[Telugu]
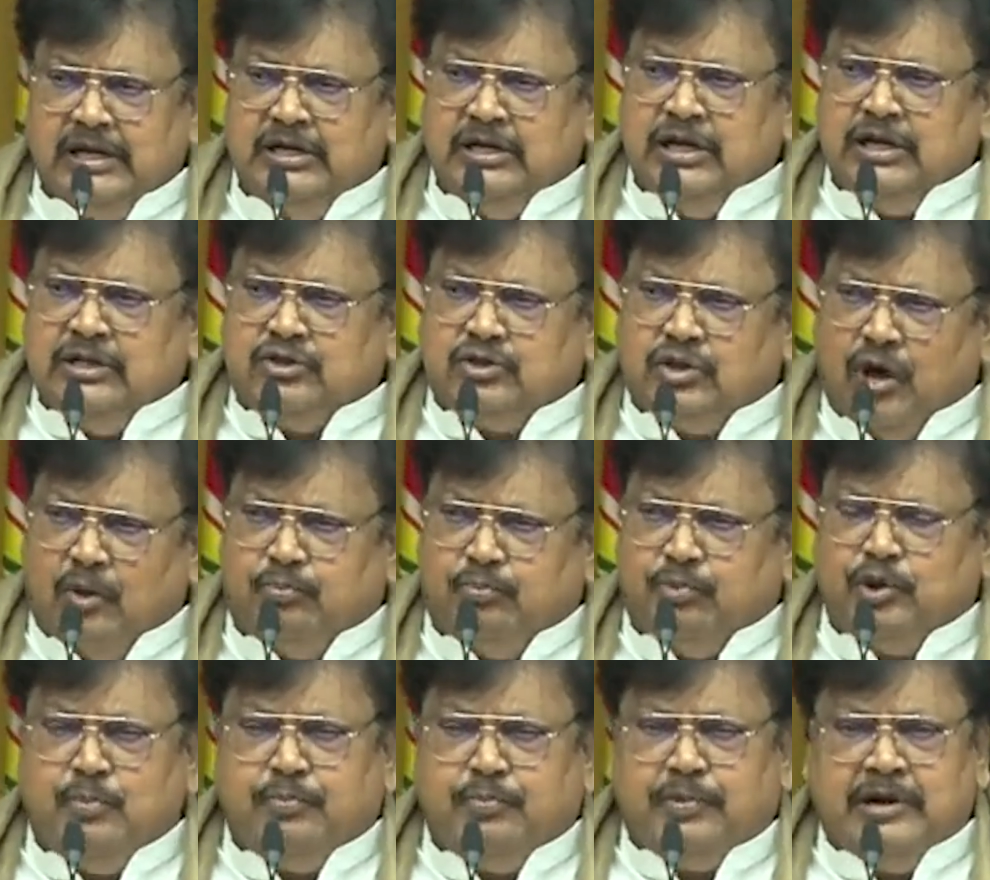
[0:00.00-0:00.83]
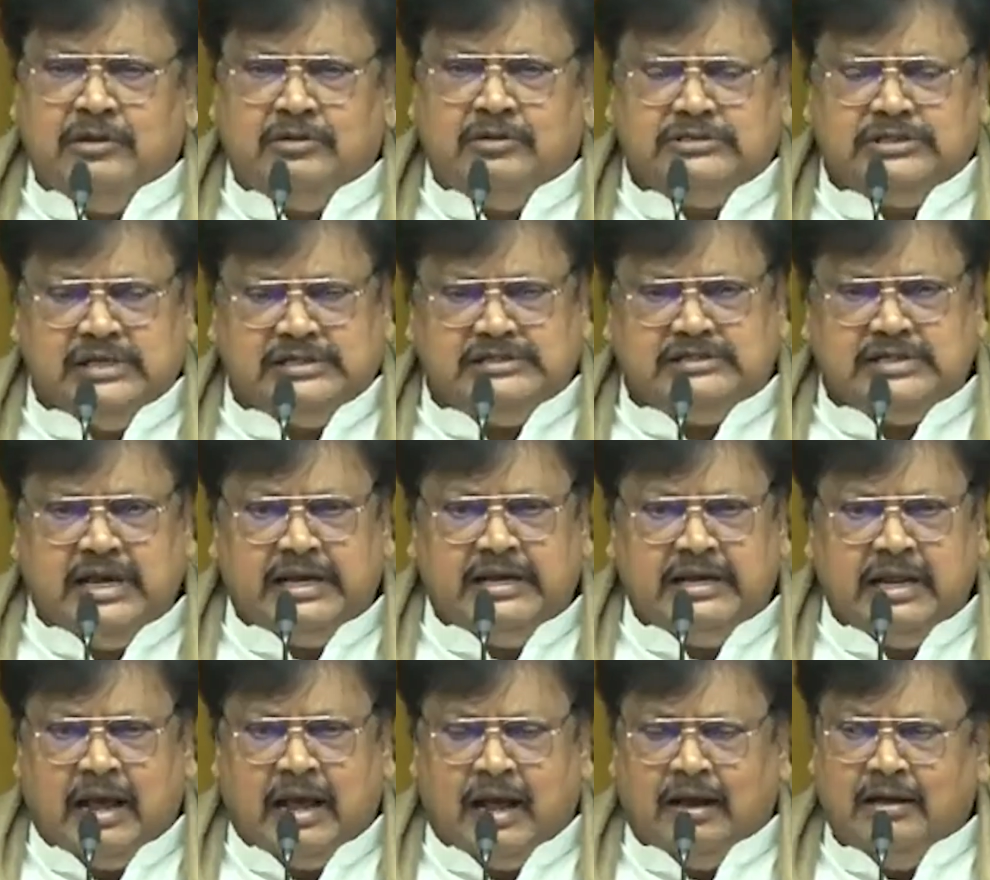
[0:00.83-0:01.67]
ఎన్ని తప్పుడు పనులు
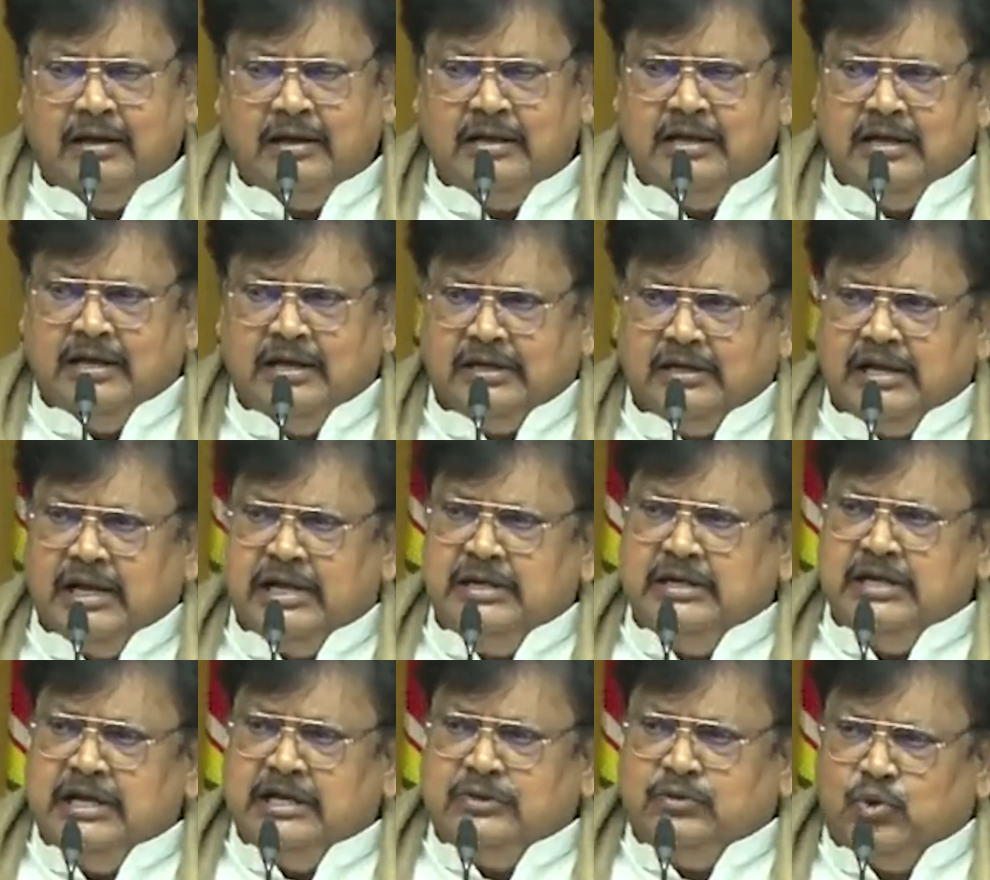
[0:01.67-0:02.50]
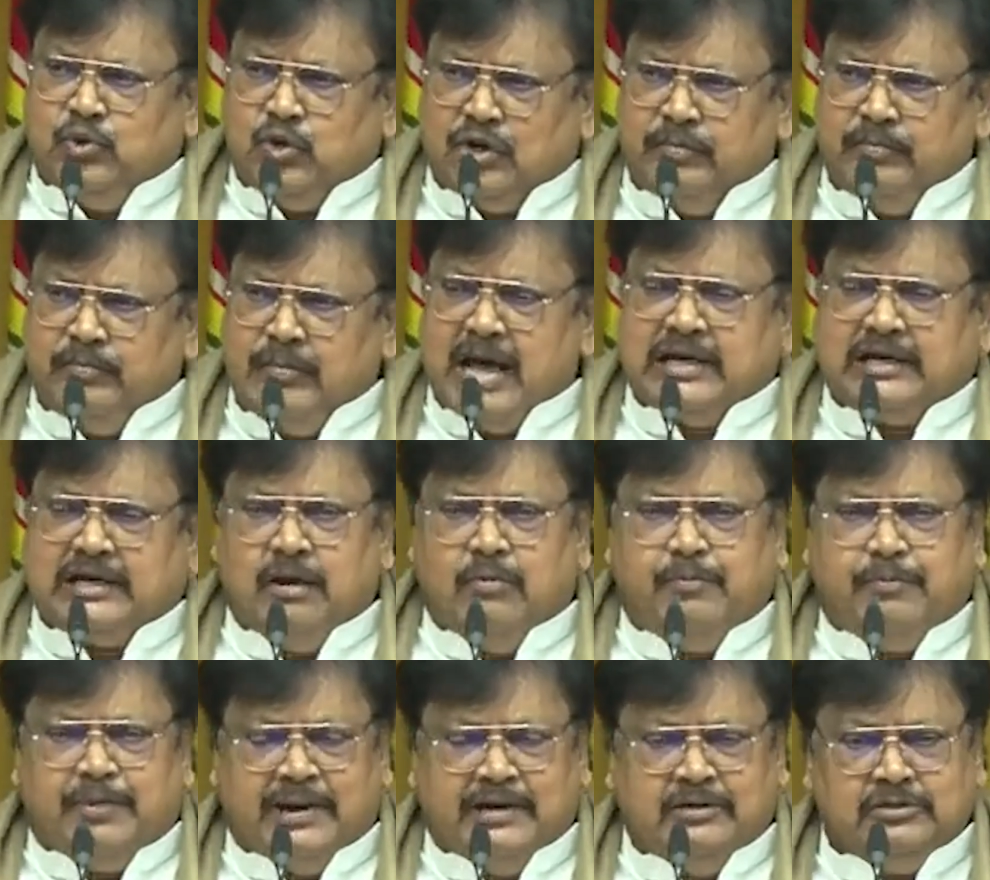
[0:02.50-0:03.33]
చేసైనా ఎన్ని
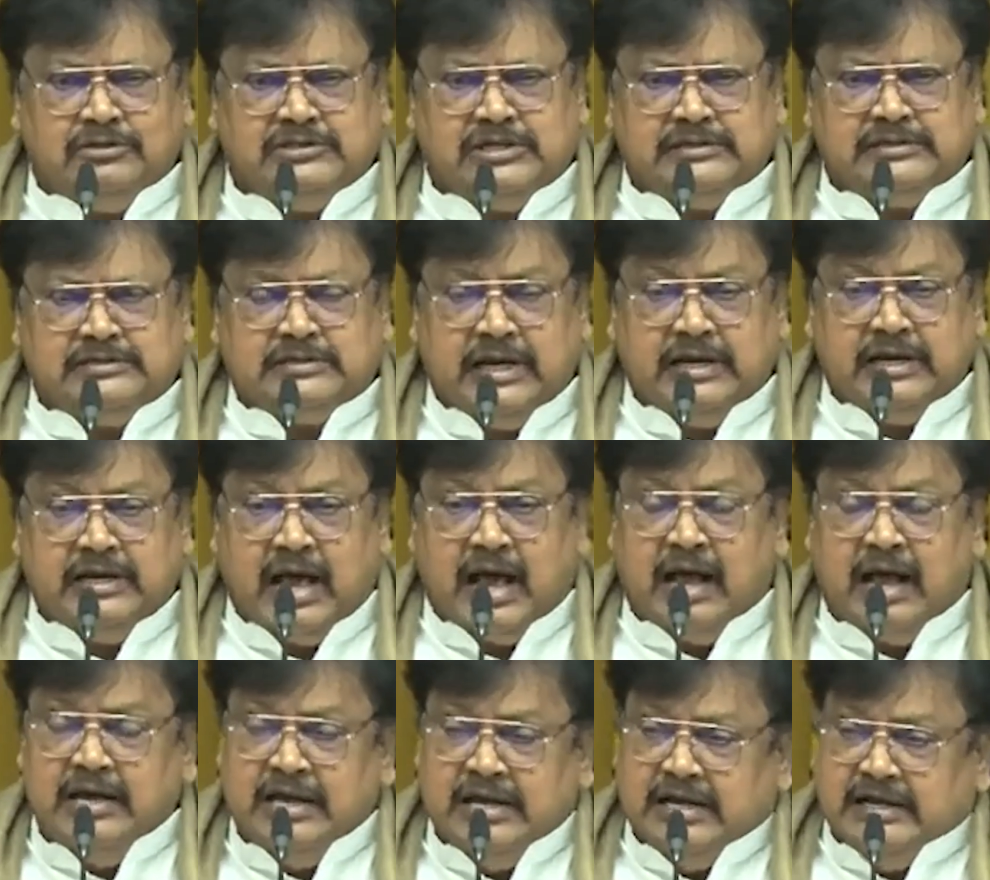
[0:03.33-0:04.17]
దుర్మార్గ పనులు చేసైనా